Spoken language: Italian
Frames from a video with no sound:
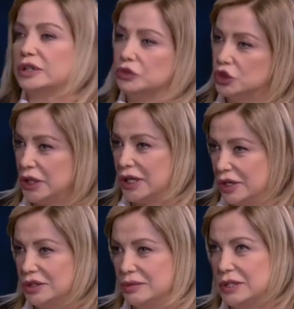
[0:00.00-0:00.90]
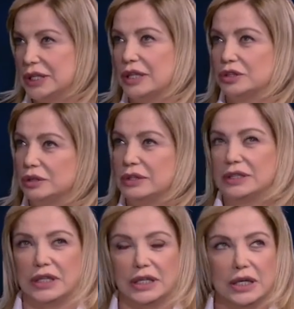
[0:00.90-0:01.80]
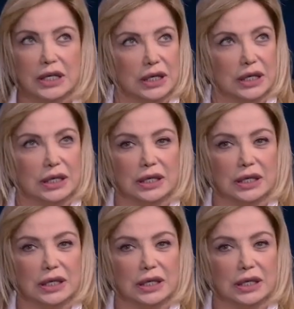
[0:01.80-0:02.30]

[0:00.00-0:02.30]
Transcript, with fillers: devo dire che ho dimenticato di mettere eh,